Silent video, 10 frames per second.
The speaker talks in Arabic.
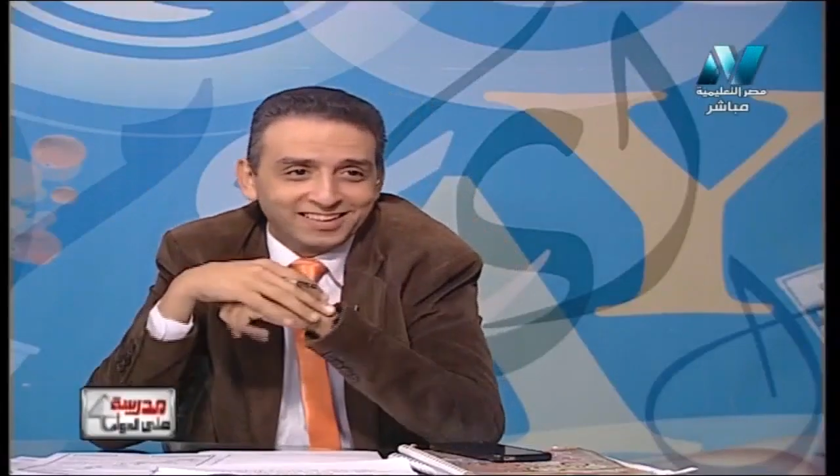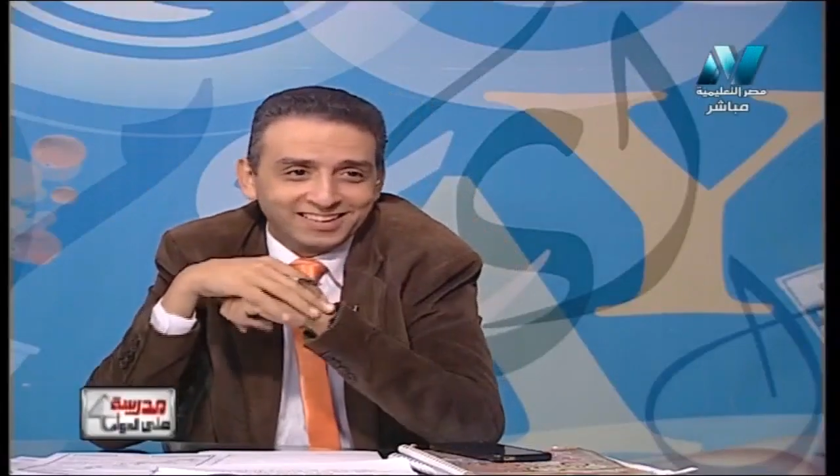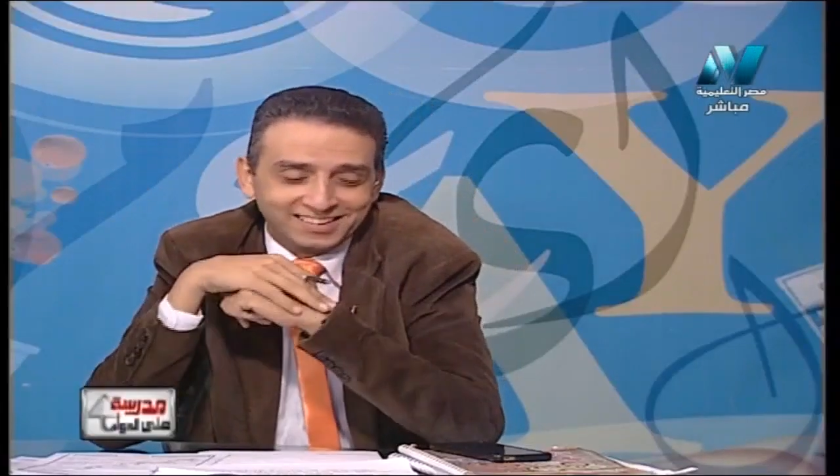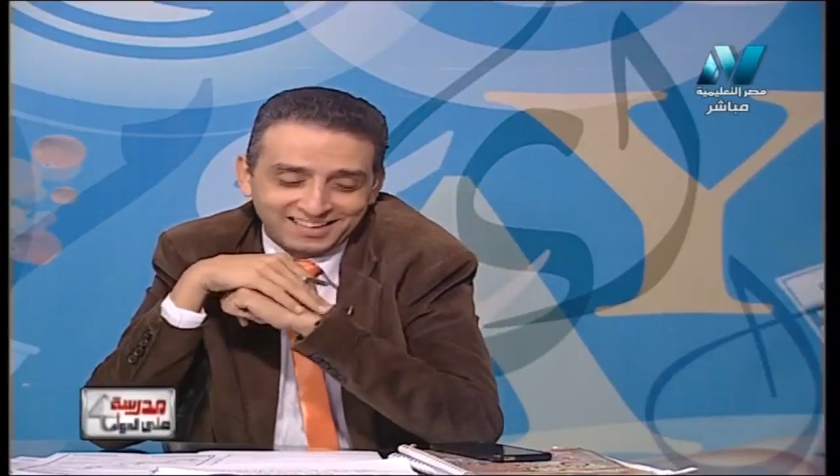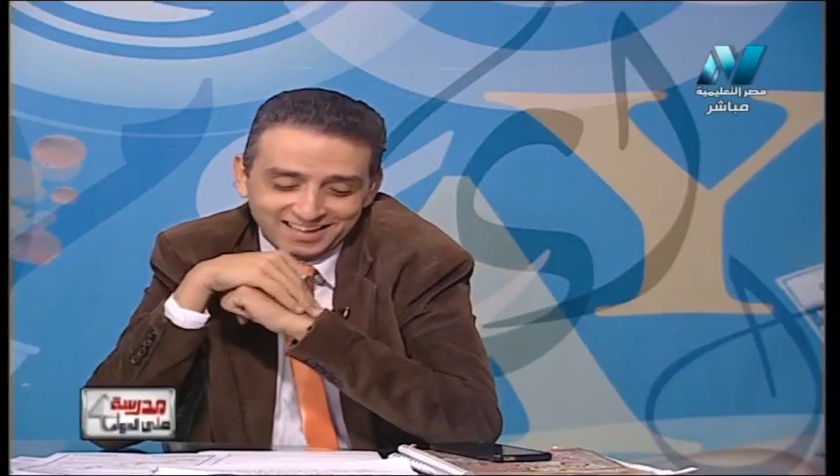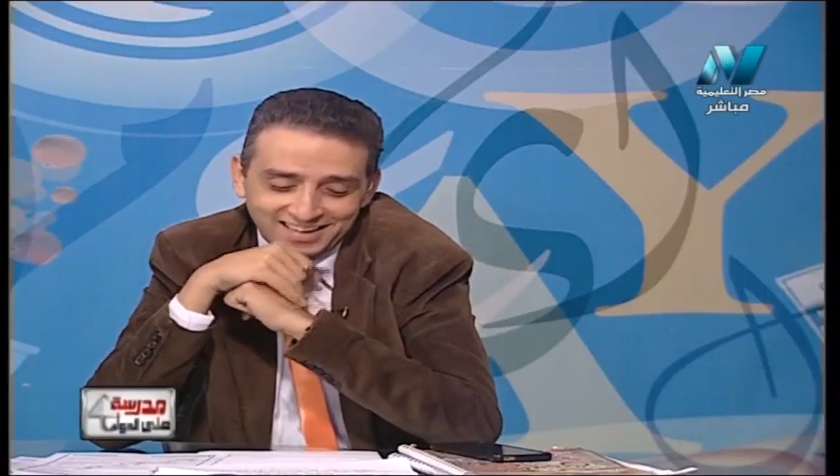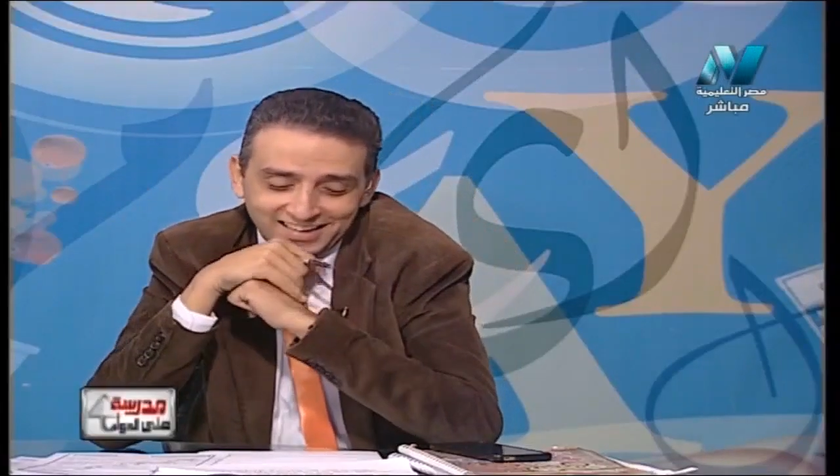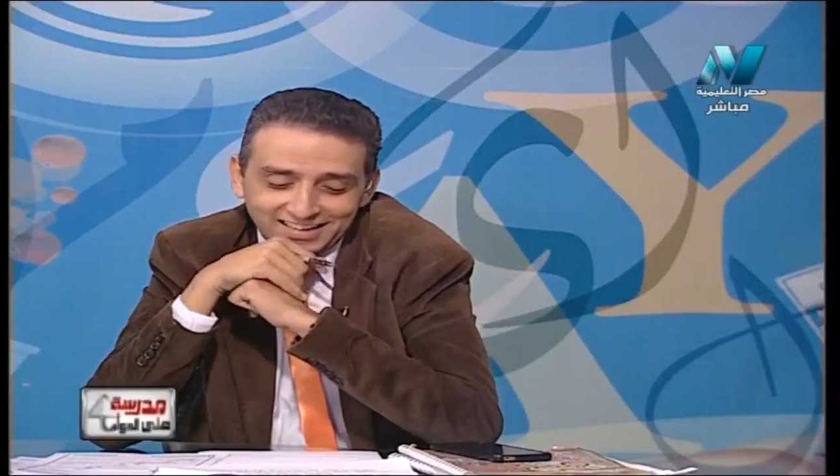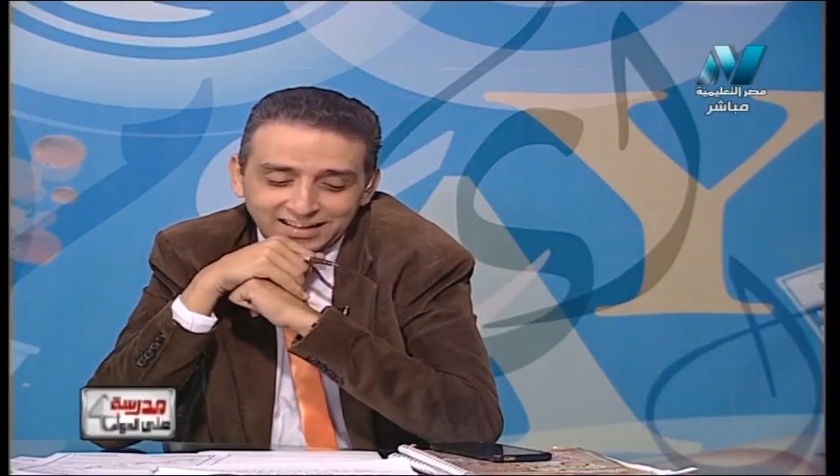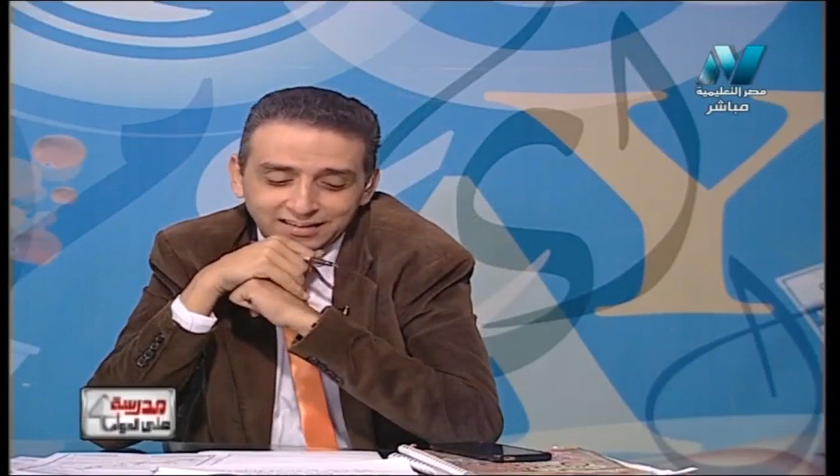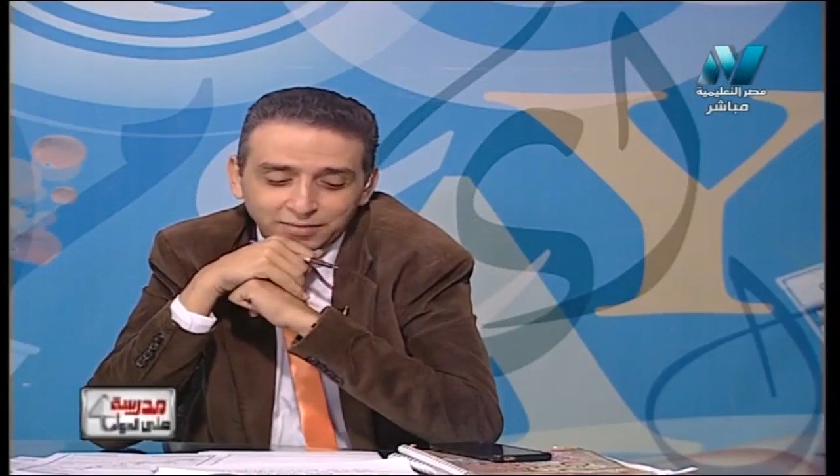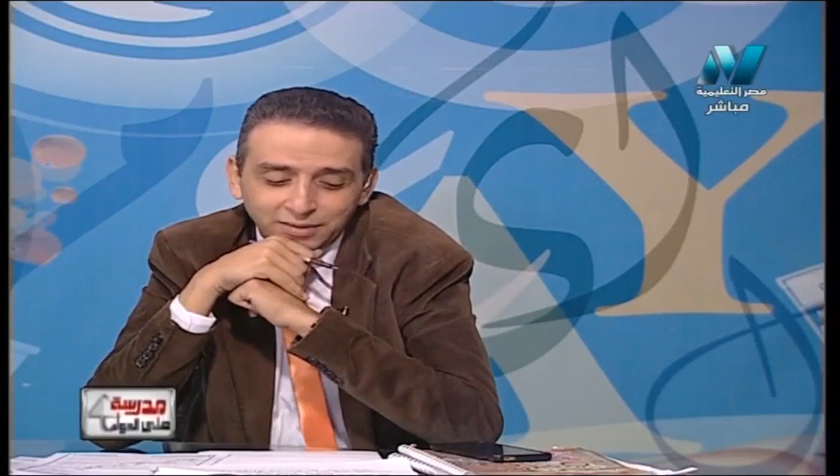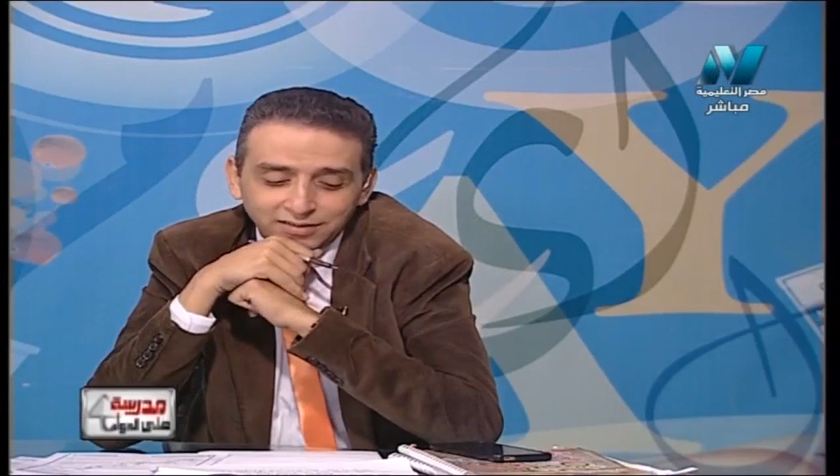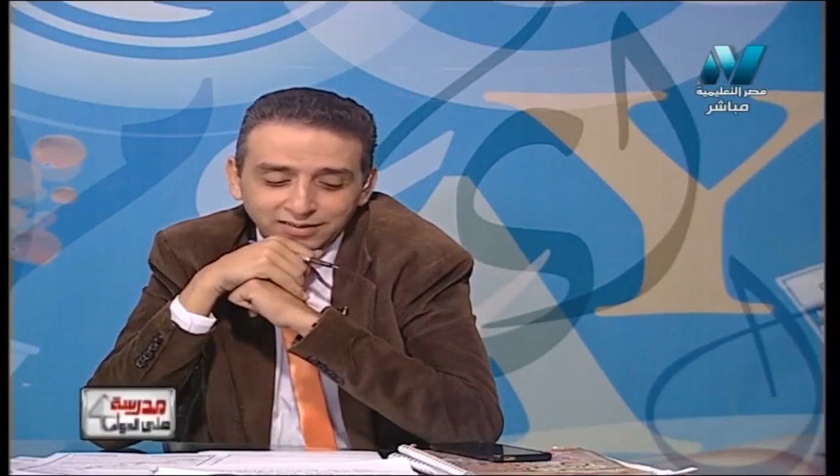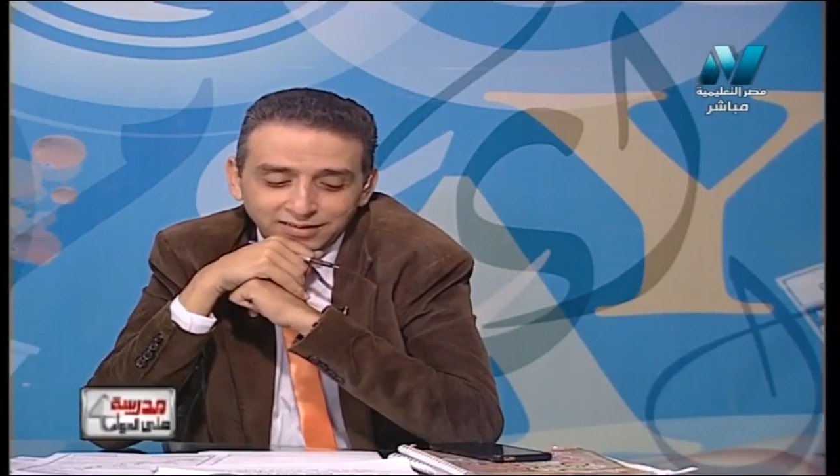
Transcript: كده لا مش طبعا معقوله